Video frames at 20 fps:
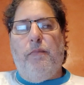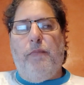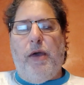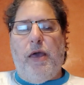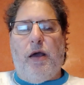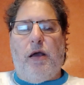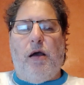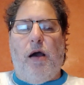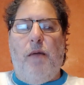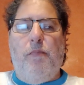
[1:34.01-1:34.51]
il
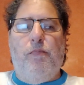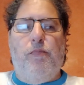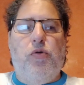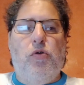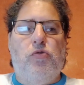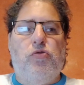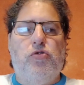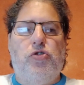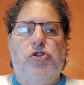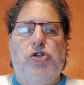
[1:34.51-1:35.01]
y a quand même
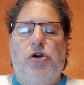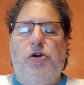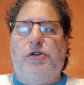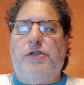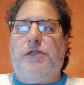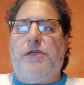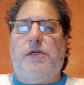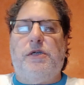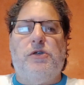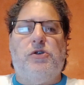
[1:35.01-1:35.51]
beaucoup de
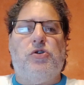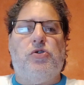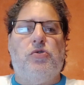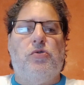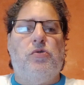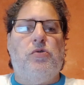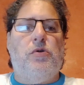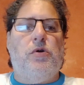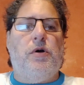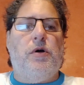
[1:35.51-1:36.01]
choses qui
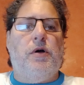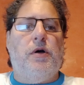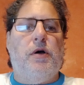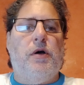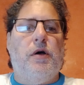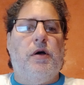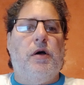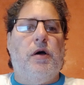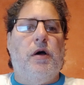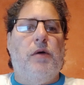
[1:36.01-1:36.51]
sont,
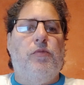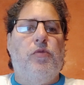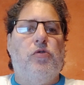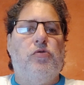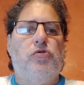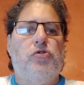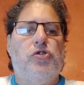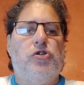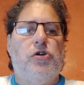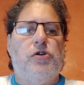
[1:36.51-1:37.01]
euh,
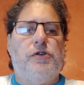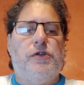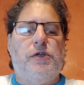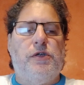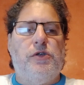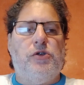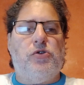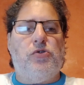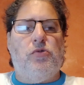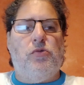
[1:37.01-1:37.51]
beaucoup de choses
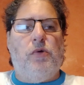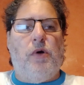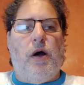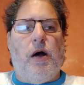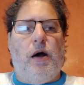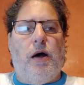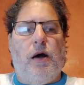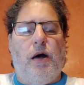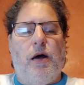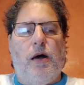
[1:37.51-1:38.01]
qui sont
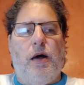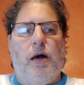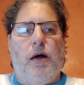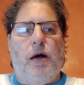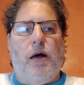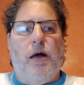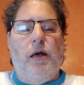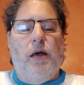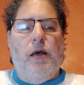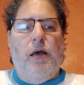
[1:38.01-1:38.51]

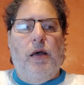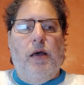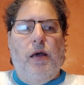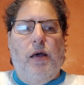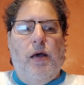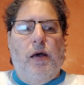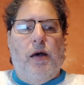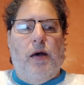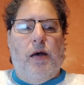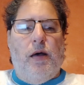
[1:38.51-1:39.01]
à,
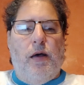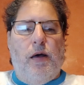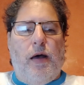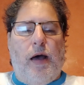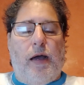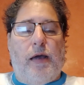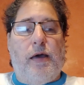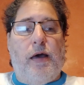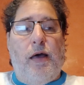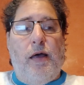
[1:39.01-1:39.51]

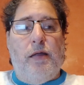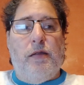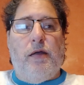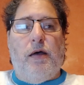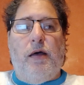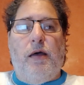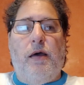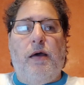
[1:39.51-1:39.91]
euh, craindre.